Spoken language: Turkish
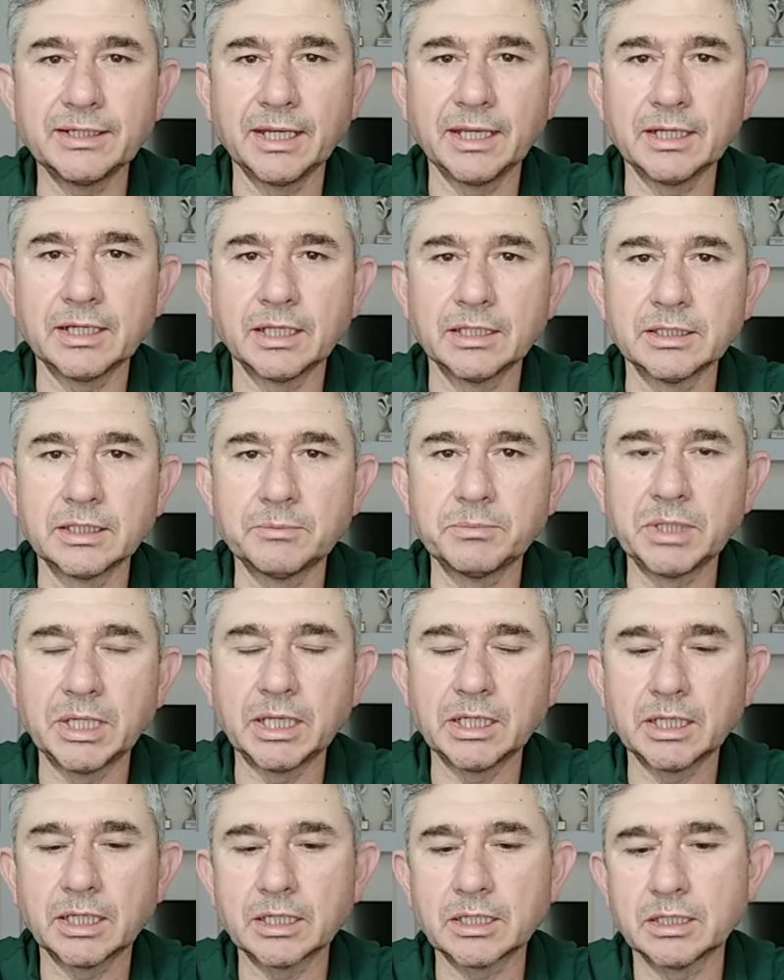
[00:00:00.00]
renk alır
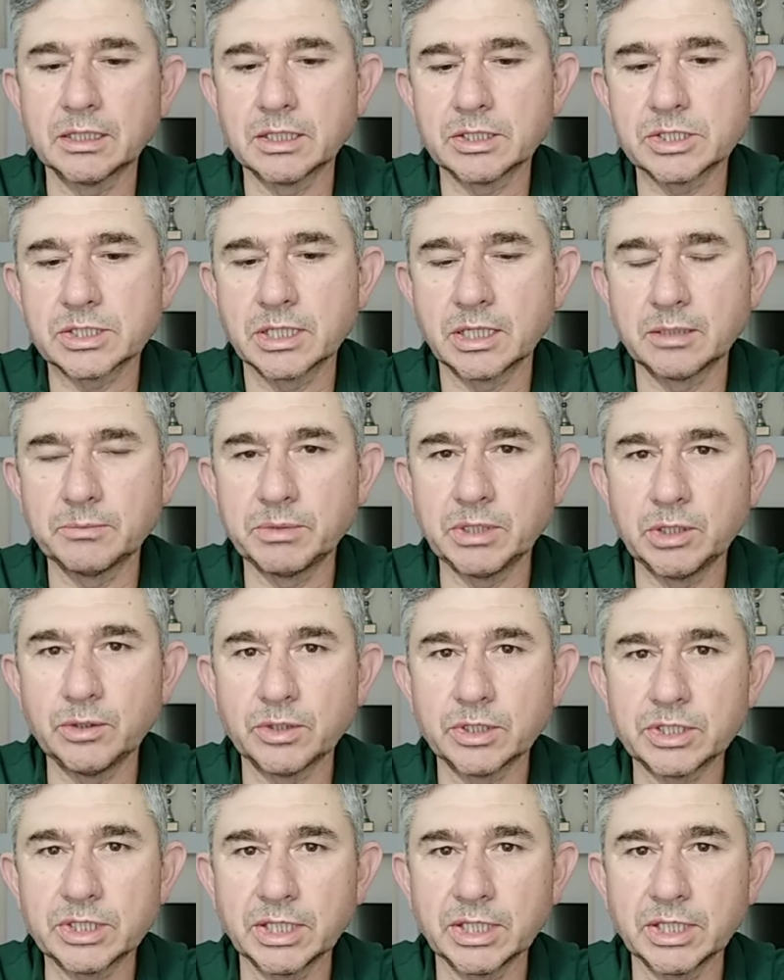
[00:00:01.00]
bilen arkadaşlar biliyor.